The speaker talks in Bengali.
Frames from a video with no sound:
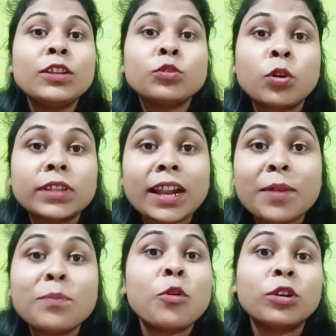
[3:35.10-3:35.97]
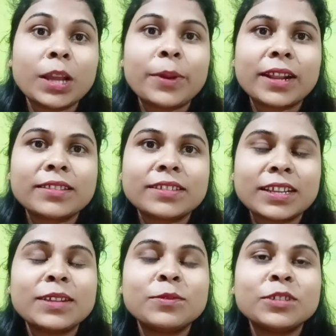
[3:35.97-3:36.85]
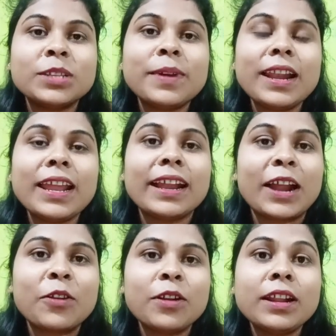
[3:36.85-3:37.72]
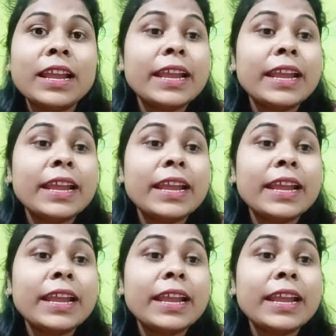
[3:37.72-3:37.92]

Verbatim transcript: থতারাম ভোতা বানাচ্ছে বুঝতে পারলে কারণ